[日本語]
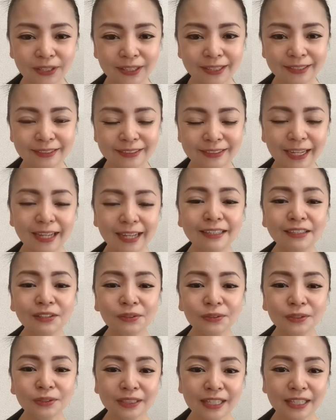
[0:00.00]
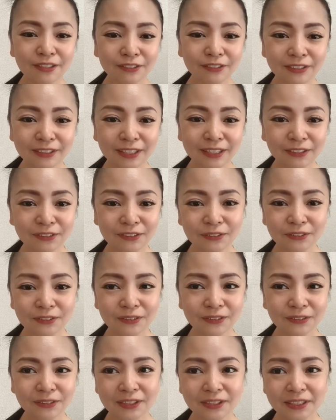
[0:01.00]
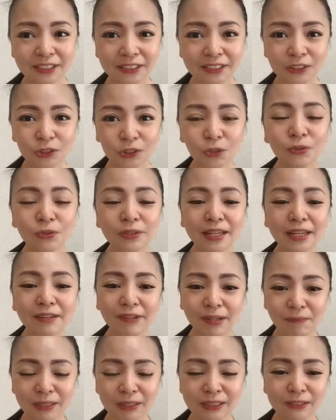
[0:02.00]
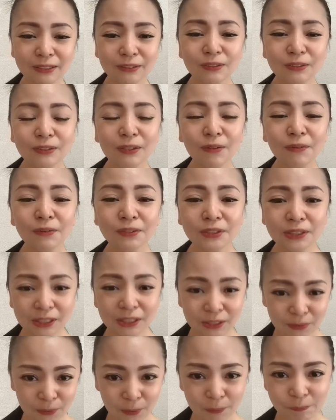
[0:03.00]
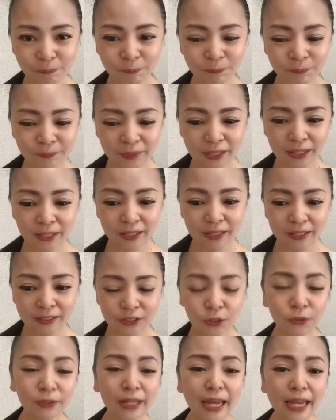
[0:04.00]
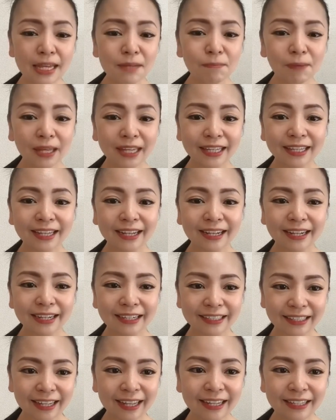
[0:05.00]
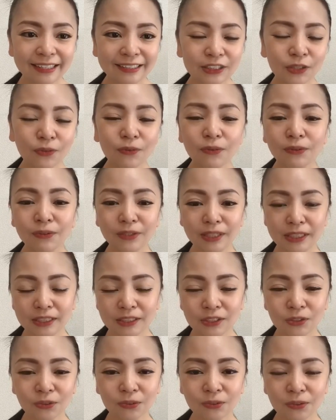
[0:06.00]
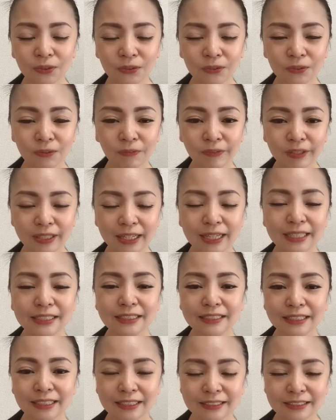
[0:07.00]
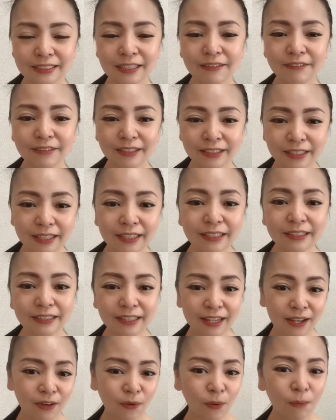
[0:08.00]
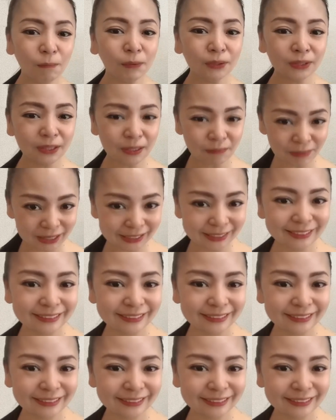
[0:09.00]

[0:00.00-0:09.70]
うちゃんとしてるっていう状態はやっぱ作ってほしいの初対面やからねそこの印象っていうのが大事なんちゃうかなって思ってます